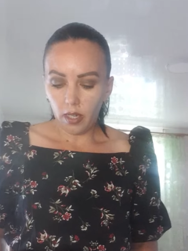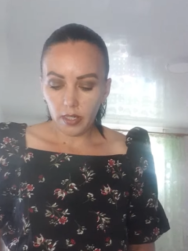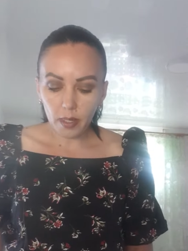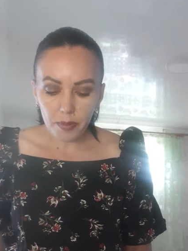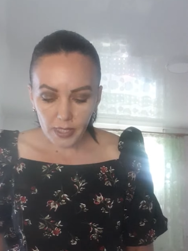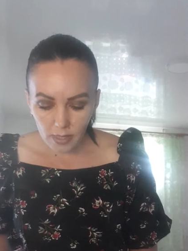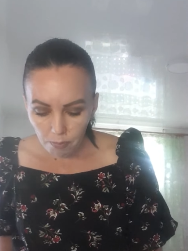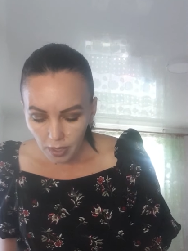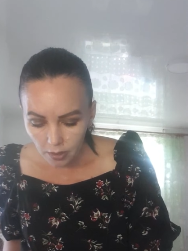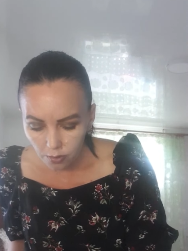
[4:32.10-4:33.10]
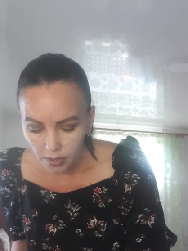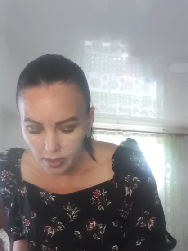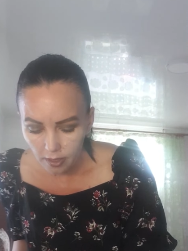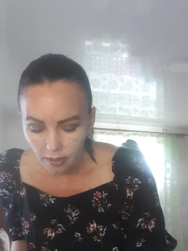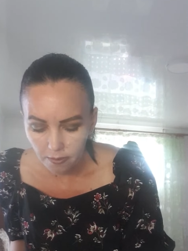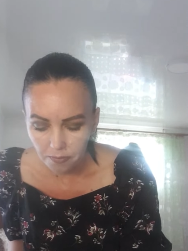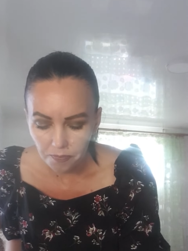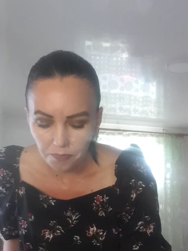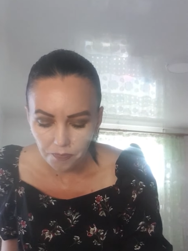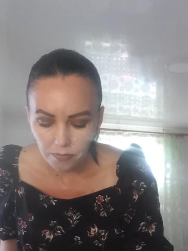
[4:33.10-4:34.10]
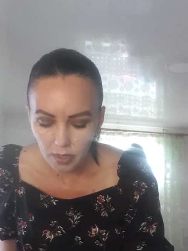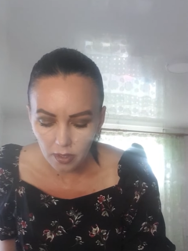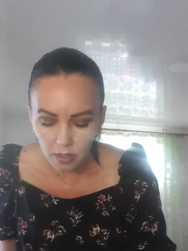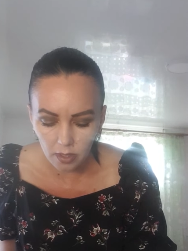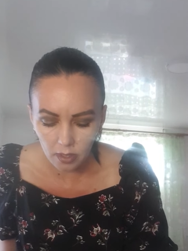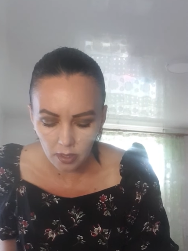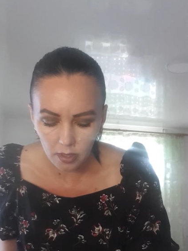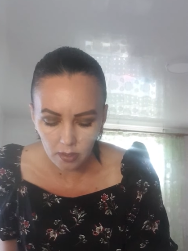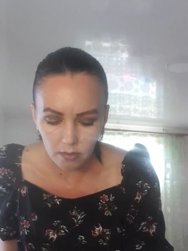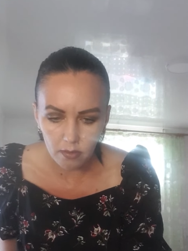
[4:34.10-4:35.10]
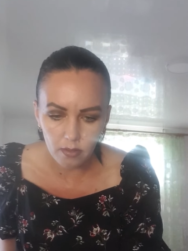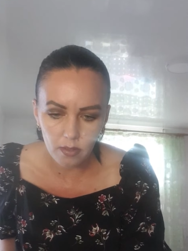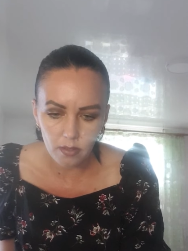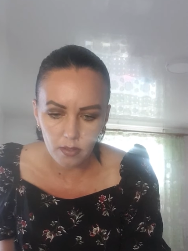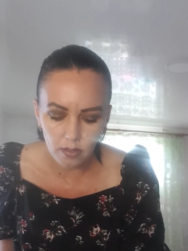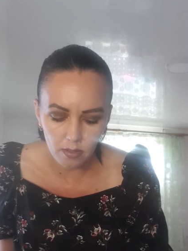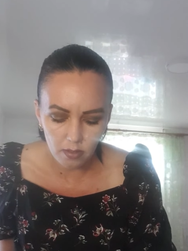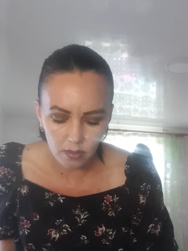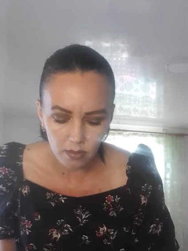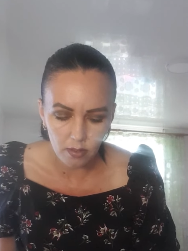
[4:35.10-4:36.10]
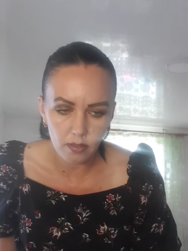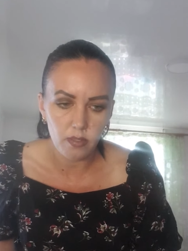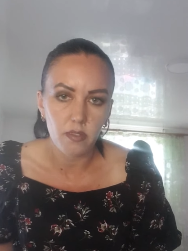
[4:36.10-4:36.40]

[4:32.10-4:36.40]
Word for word: Я просыпаюсь и э,